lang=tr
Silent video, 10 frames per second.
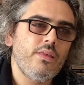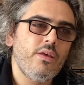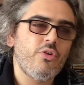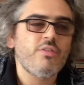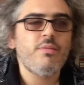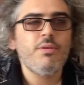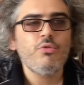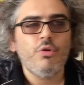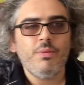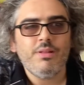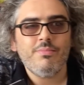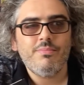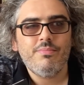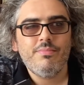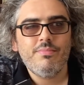E, şahsen ben görmedim.
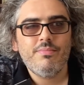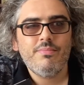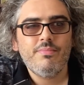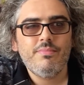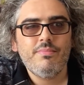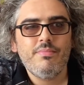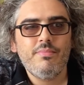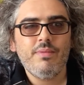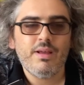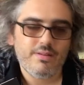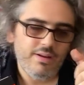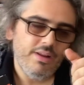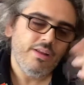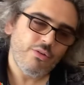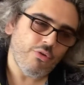Eğer
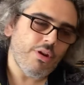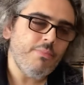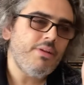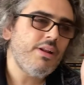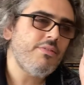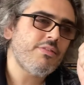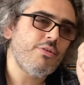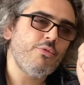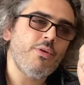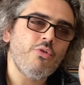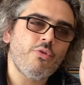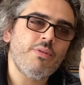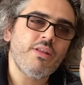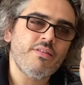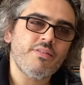gören birileri varsa lütfen
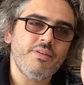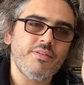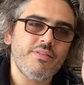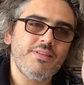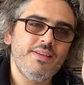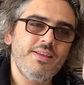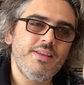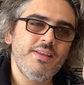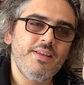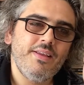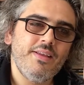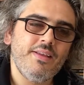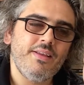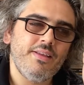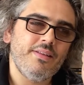yorumlara yazarsanız.
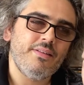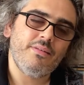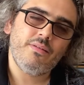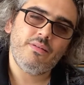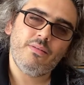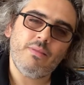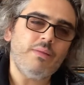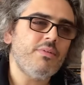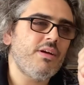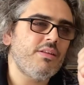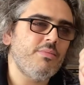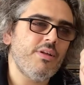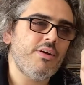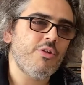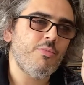E, benim
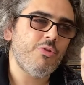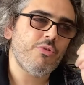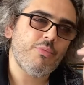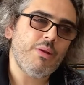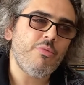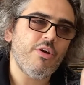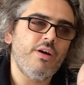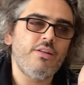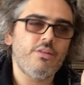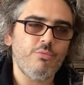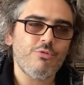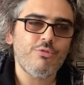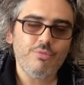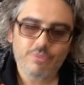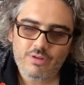dikkatimden kaçmıştır. O benim cehaletim
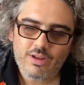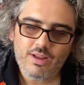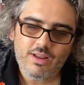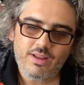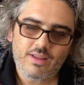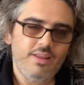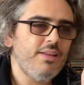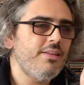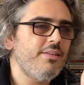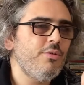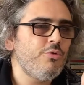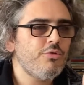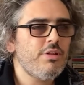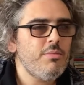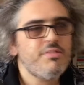olsun. E,
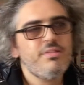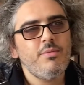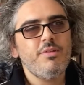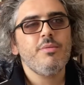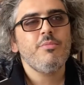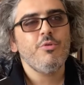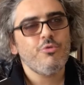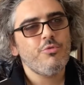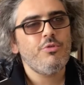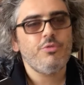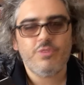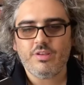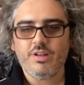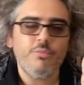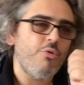özür dilemesini bilirim. Bir de özür videosu
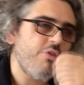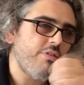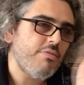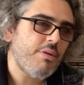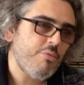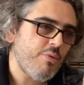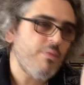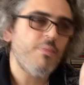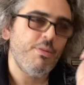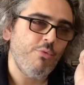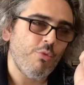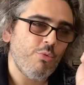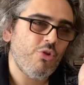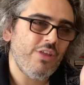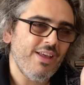çekerim. Öncesi varmış benim haberim
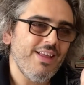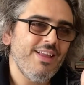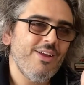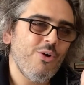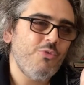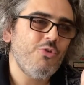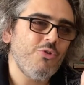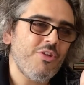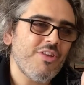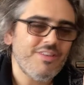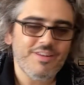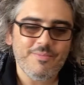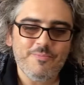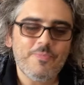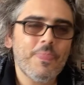yokmuş diye. O videoyu da çekerim.